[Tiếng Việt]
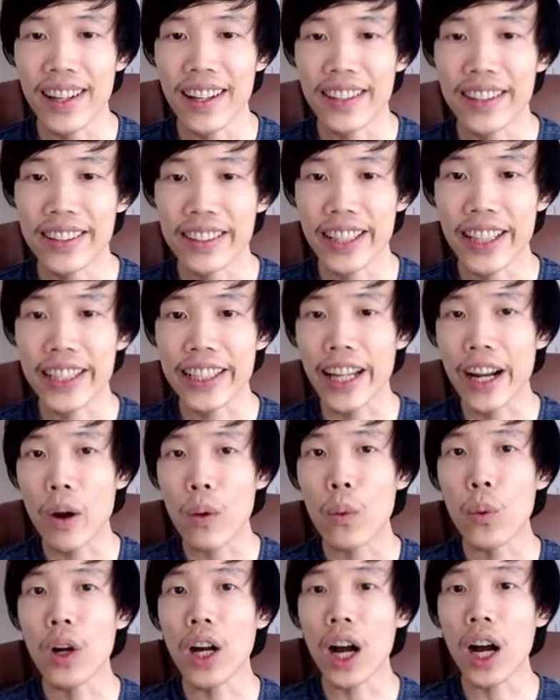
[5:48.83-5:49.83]
Thì người ta
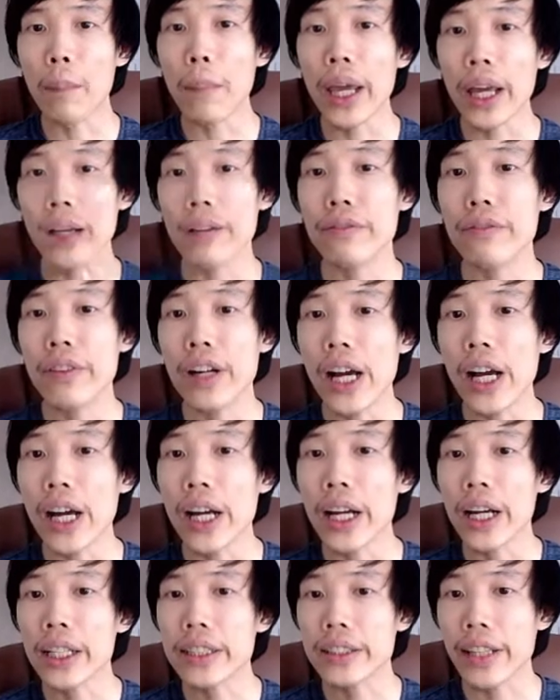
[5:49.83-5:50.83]
đâu có cần biết
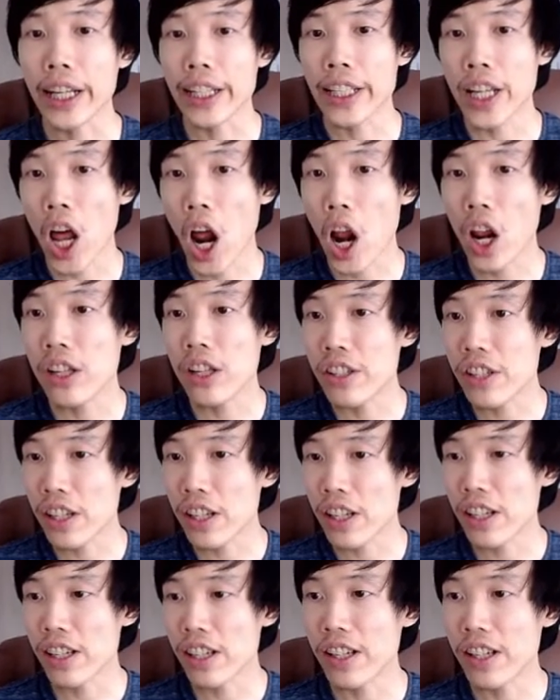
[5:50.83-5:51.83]
về
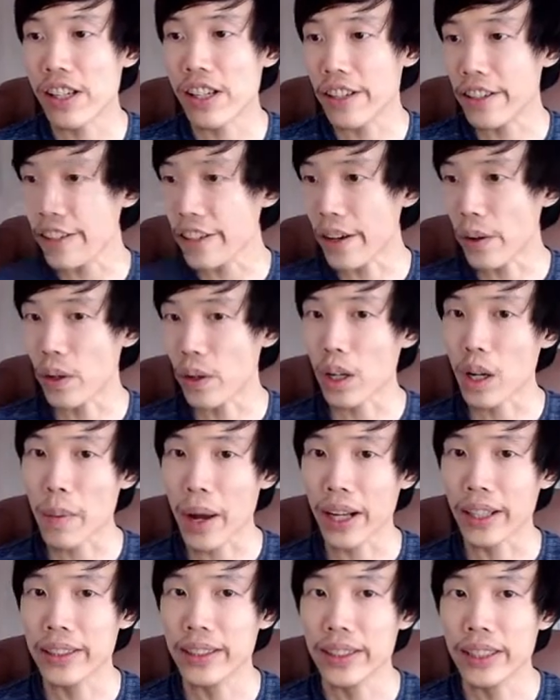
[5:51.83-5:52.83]
technology nhiều đâu các bạn.